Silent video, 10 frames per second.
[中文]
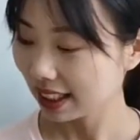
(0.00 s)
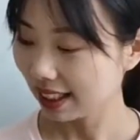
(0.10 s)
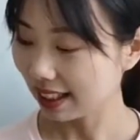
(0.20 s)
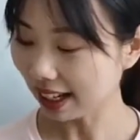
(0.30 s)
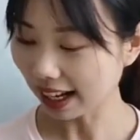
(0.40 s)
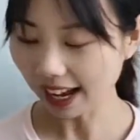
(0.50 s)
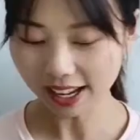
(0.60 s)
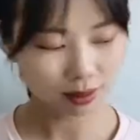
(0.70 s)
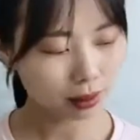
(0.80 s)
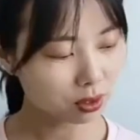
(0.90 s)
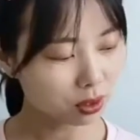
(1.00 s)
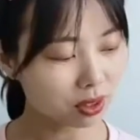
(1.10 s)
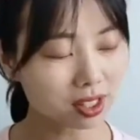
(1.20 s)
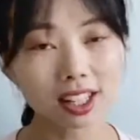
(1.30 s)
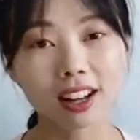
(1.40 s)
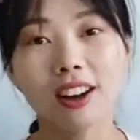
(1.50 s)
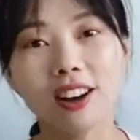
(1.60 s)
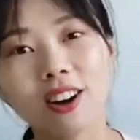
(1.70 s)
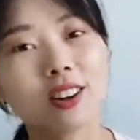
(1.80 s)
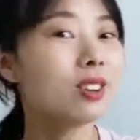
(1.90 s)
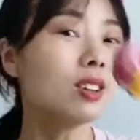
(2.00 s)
来来来，我们就从这个红